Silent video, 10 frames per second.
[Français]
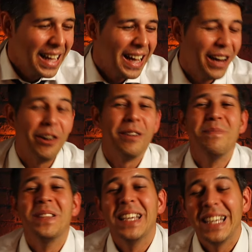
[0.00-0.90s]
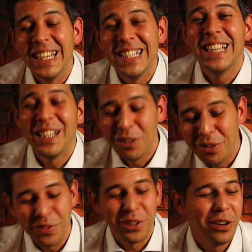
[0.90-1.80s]
Alors, qu'est-ce qui est
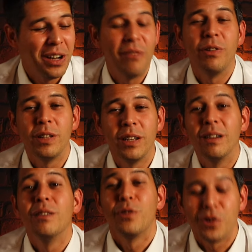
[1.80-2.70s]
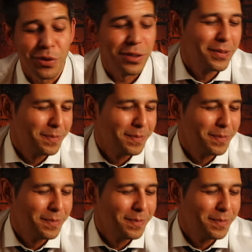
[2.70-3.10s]
tough dans Everdell for sure